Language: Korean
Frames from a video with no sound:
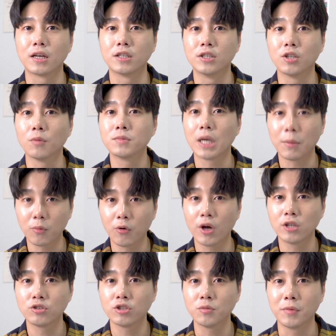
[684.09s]
그점 참고해
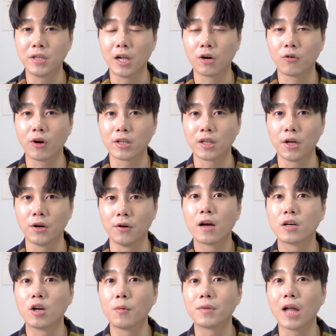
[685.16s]
주시면 될 것 같아요
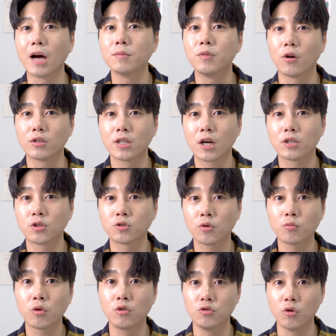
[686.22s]
그러면 다음 영상에서
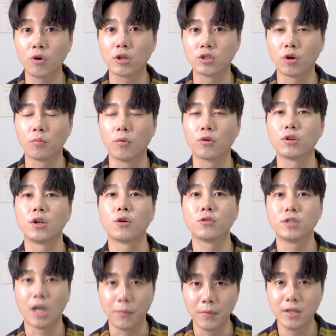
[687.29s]
좀 더 유용한 정보 그리고
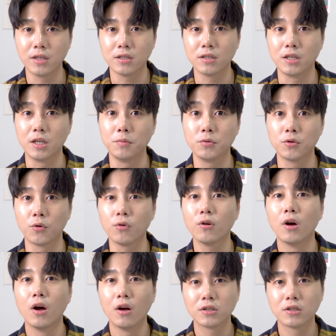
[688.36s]
재미있는 리뷰로